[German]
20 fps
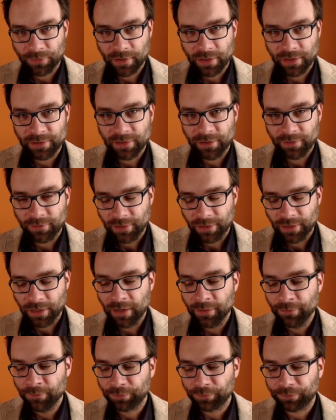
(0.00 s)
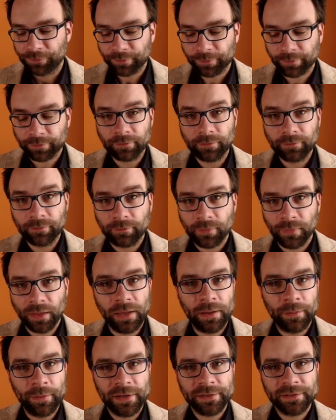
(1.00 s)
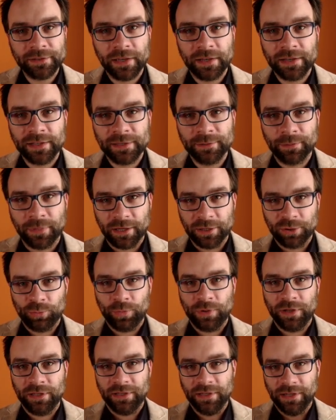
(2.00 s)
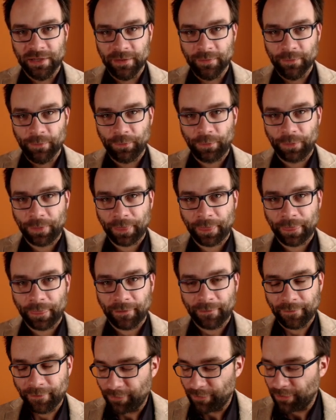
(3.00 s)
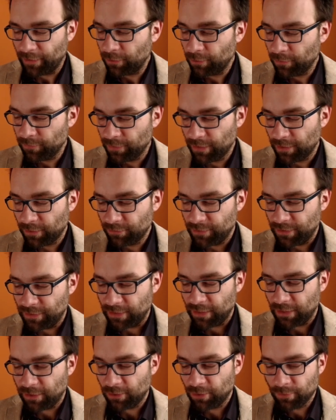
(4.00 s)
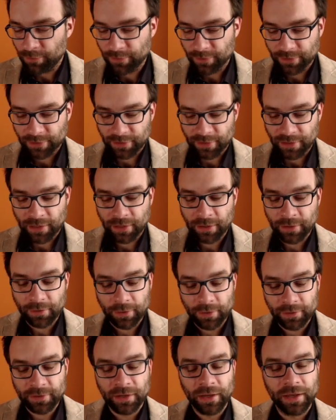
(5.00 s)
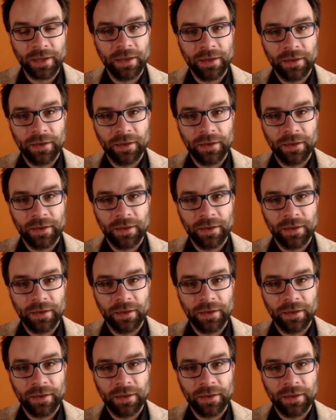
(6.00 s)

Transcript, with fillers: Da ist nicht viel dran, aber das kann als Beispiel dienen klar, dann können wir ja auf die Idee kommen und sagen, gut,